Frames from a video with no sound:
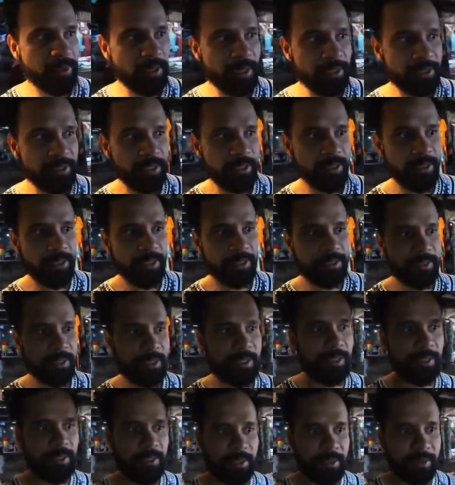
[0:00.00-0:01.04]
ताज़ा
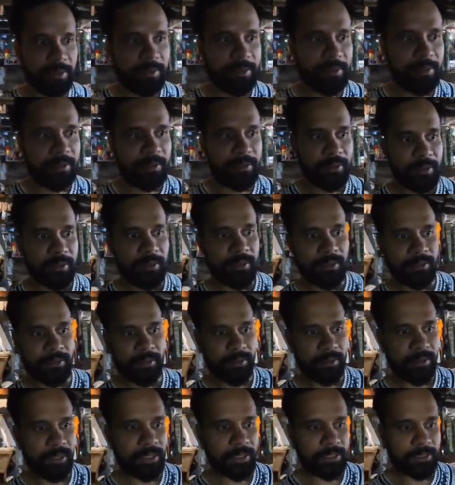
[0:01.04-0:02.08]
ताज़ा
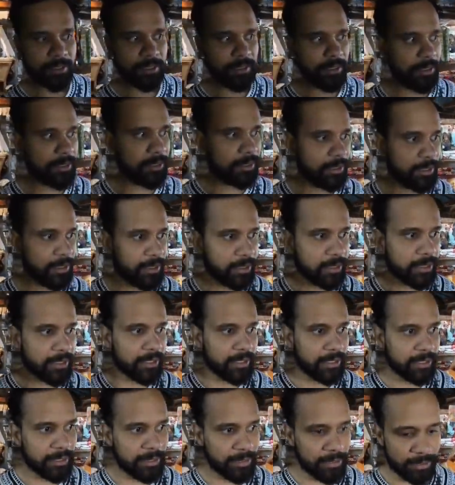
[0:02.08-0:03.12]
गाजर
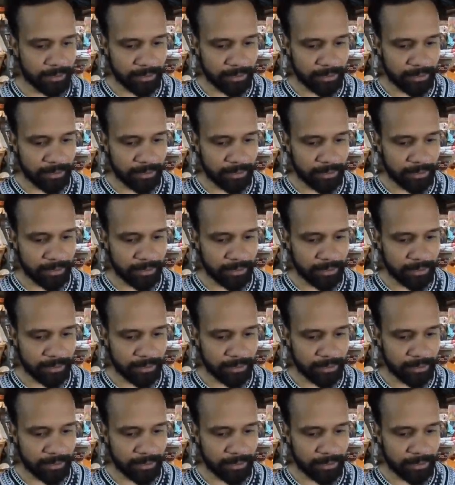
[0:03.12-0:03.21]
ककड़ी